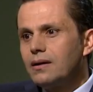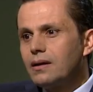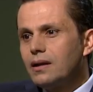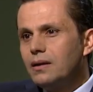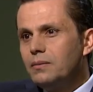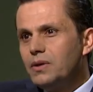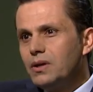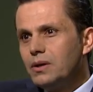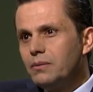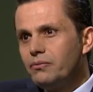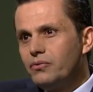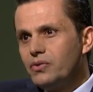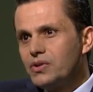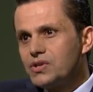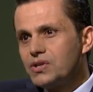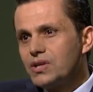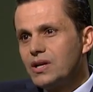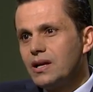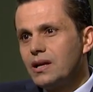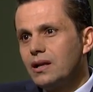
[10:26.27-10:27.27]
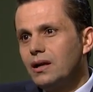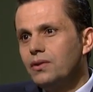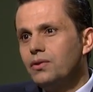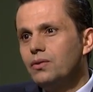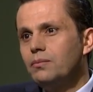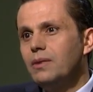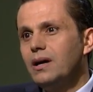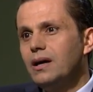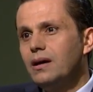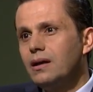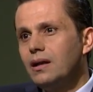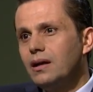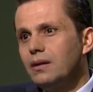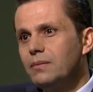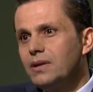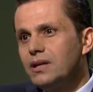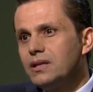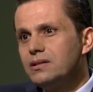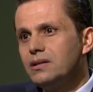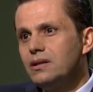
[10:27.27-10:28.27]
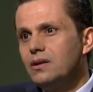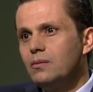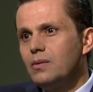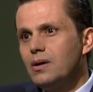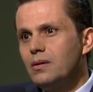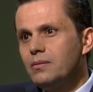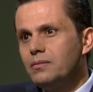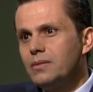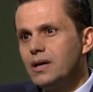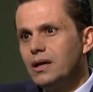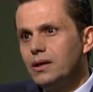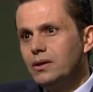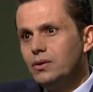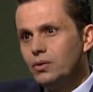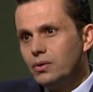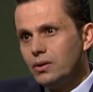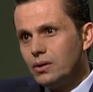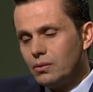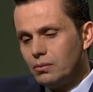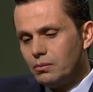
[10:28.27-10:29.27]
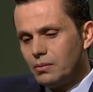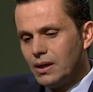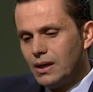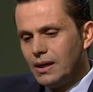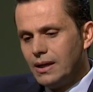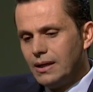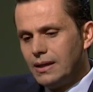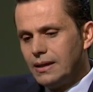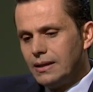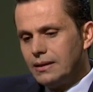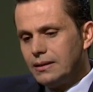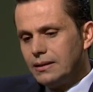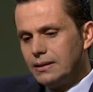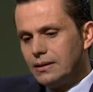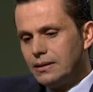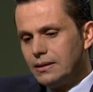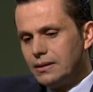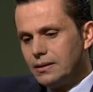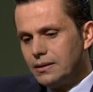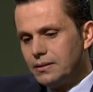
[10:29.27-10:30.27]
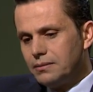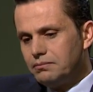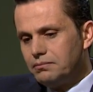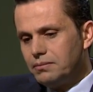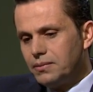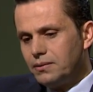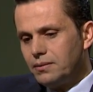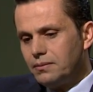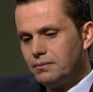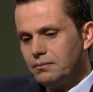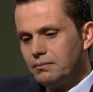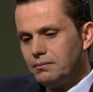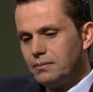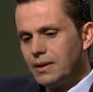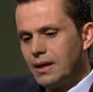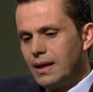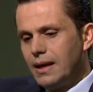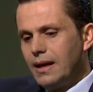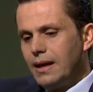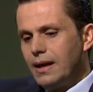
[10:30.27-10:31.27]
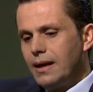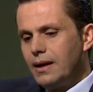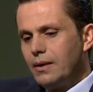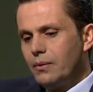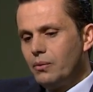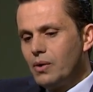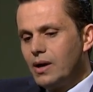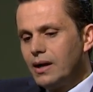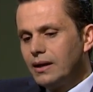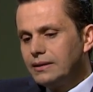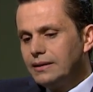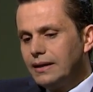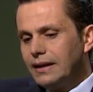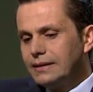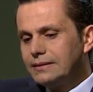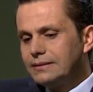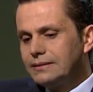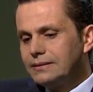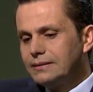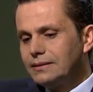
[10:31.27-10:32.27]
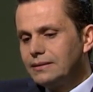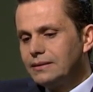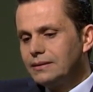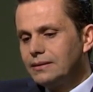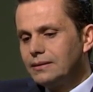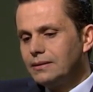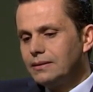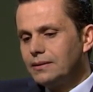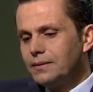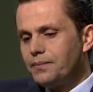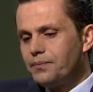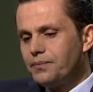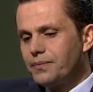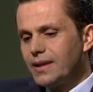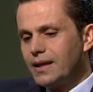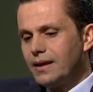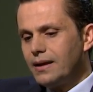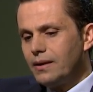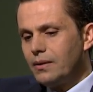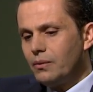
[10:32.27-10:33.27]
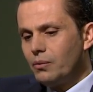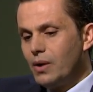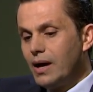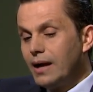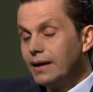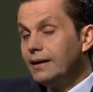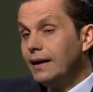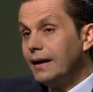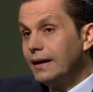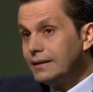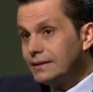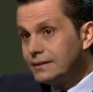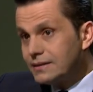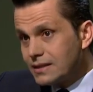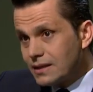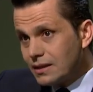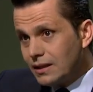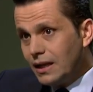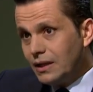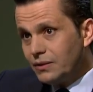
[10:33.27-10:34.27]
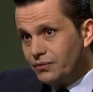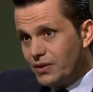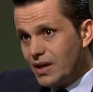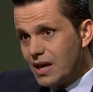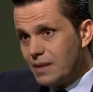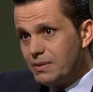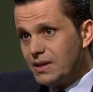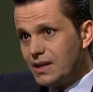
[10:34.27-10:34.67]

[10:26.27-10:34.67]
رميهم في الشارع ثم أحرق منازلهم أمام أعينهم آه، واقعة واقعة أنت صرحت فيها